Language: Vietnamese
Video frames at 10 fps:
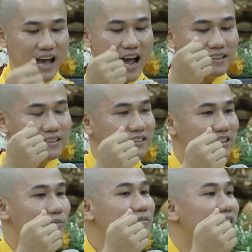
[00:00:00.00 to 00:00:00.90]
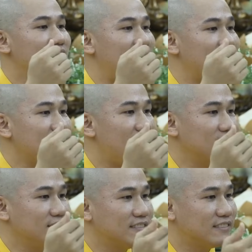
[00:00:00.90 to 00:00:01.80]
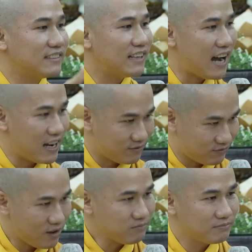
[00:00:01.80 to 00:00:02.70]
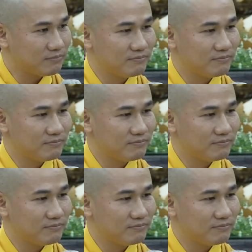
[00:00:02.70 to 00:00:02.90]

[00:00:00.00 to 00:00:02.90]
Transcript: anh cũng có khả năng hạnh phúc,